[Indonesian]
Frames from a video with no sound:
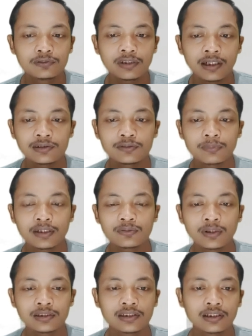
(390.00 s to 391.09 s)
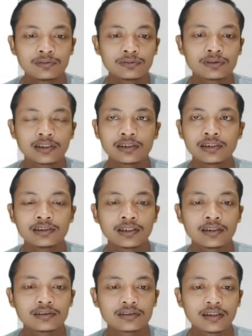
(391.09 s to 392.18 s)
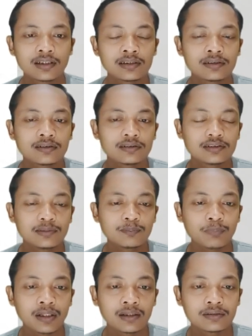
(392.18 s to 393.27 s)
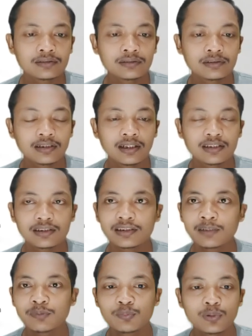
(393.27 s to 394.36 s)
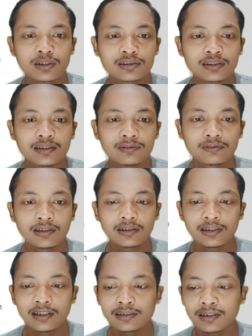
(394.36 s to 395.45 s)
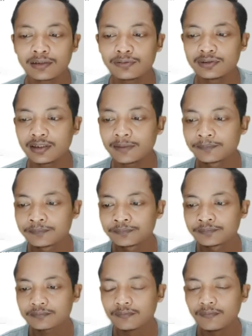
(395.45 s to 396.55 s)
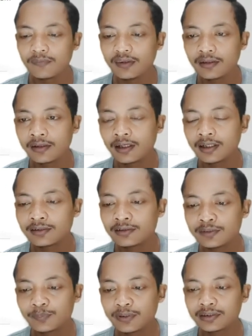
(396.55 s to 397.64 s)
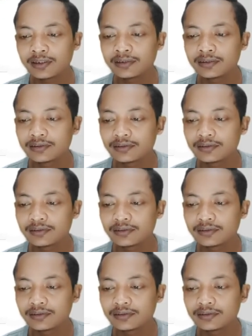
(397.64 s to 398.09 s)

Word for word: udah cuma itu aja untuk settingnya sangat simple dan hasilnya memuaskan oke kita lihat statusnya nah, hasilnya seperti ini